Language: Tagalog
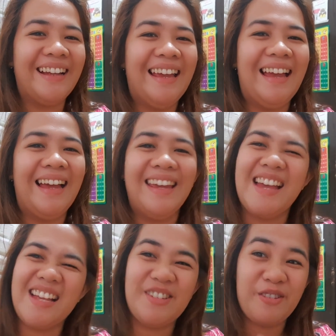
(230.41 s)
Kaya,
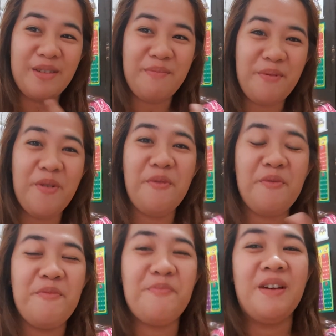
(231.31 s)
ayan. Sorry po
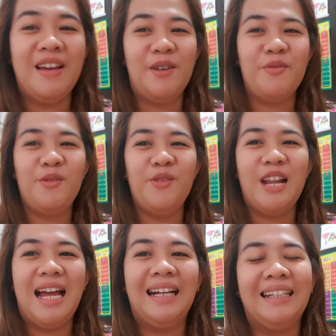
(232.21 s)
kung ulo
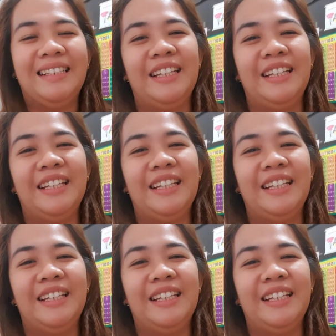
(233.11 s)
lang.